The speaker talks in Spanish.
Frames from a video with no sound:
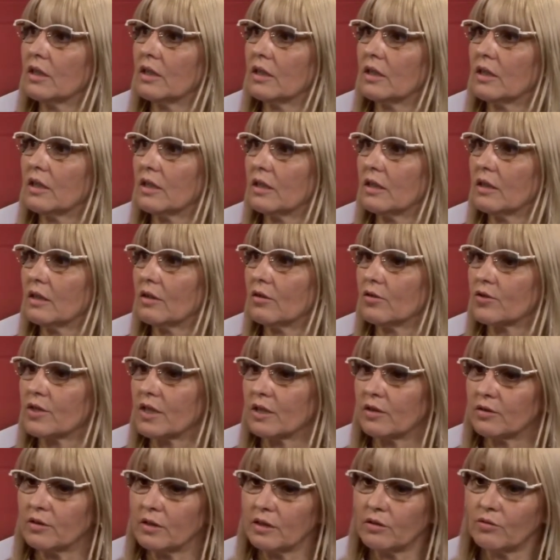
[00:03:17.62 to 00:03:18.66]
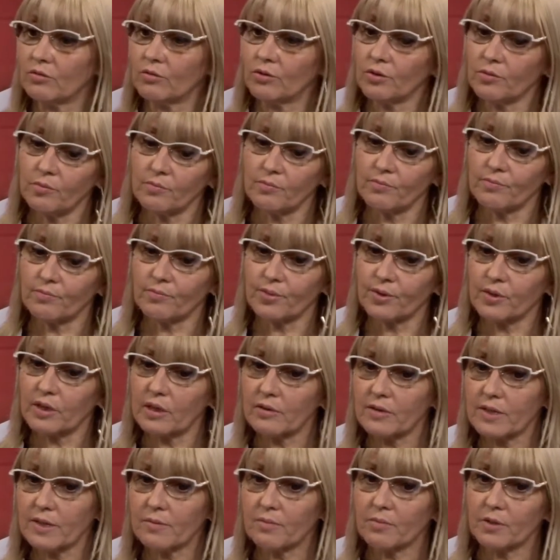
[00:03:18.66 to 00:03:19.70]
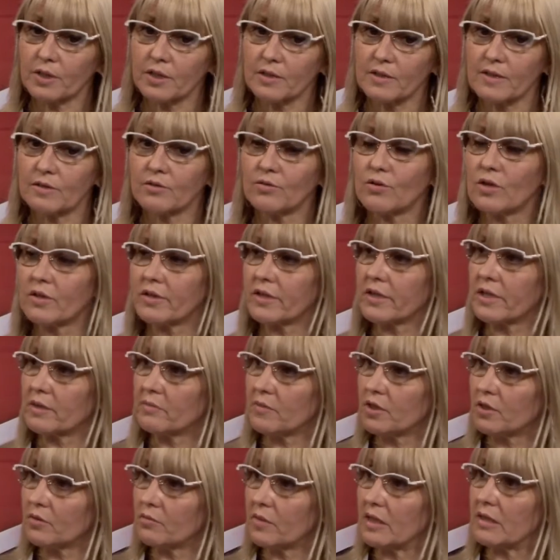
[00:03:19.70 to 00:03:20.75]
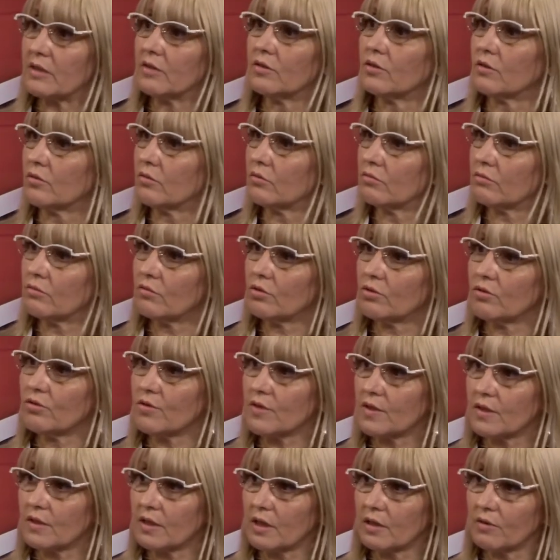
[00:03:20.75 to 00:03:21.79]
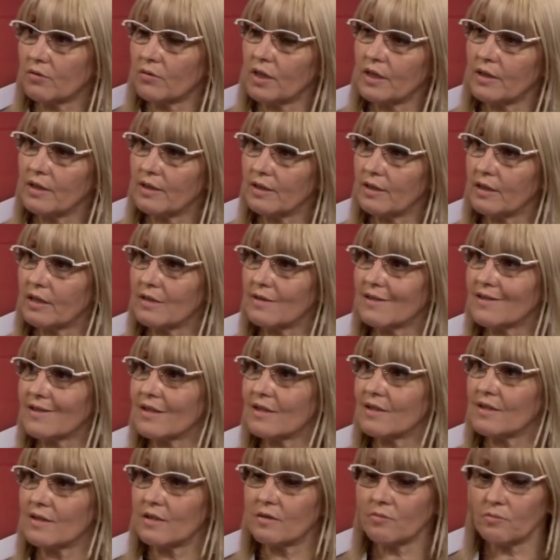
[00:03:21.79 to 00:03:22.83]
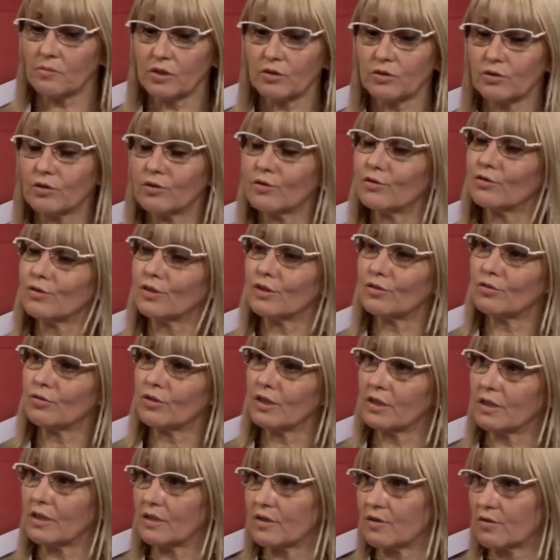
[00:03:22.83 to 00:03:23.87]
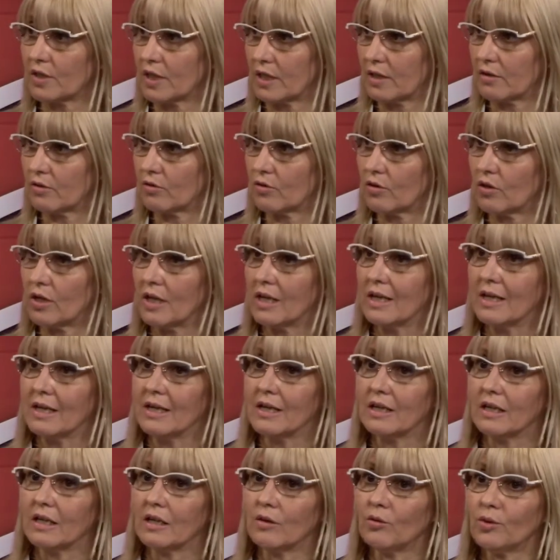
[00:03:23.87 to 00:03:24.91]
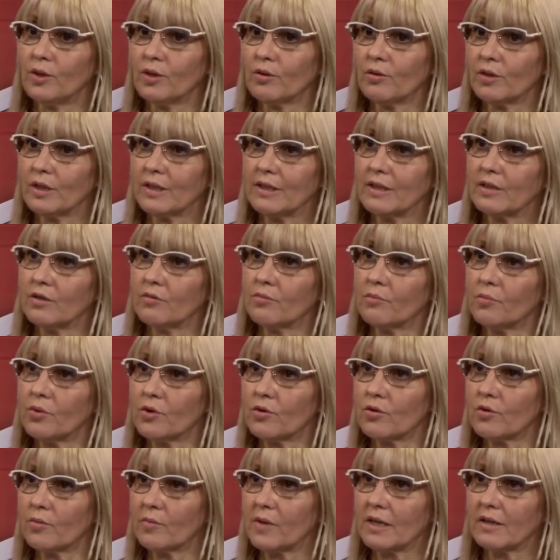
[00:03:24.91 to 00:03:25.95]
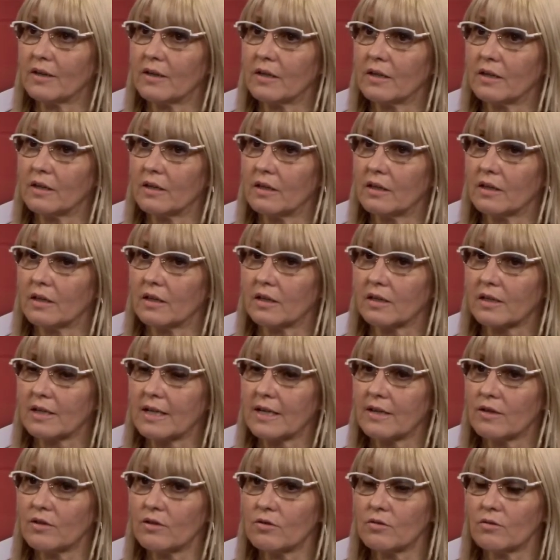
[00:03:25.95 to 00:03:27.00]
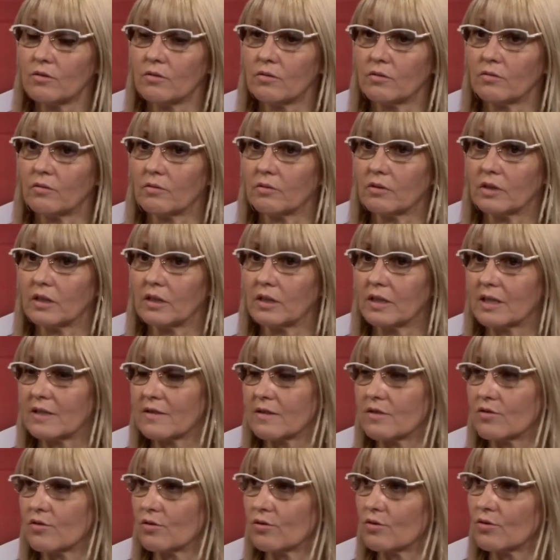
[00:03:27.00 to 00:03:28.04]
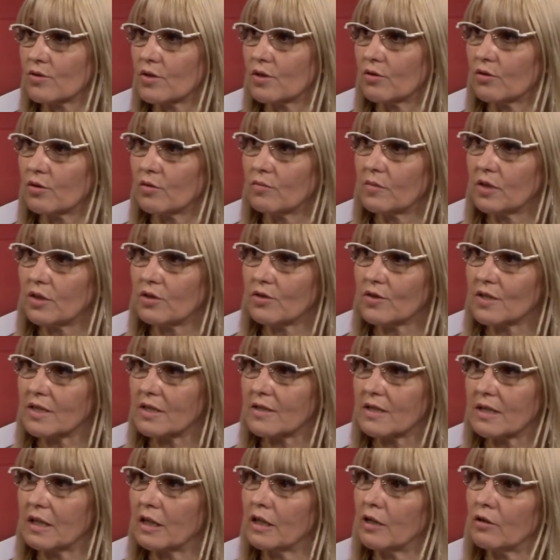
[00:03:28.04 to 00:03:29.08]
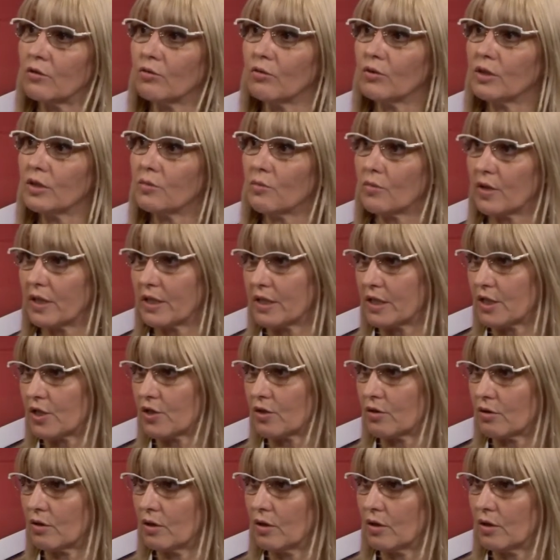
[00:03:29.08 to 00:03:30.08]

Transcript: eh, o sea, ninguno, porque a veces por ahí dicen, no, ahora camino más. No, todos están a una distancia de 100 metros de donde estoy estacionando. El único que tiene un poco más de, radio, que casi son 200 metros, es el, el último anillo.